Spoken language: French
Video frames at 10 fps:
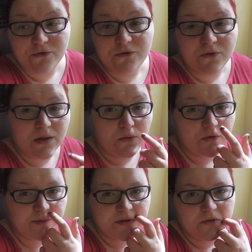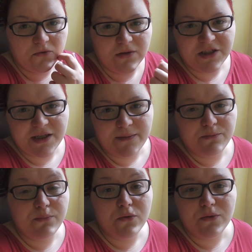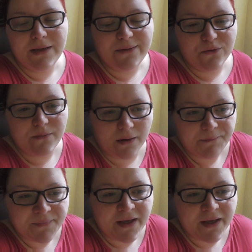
2-3 courses parce qu'on doit acheter beaucoup de légumes.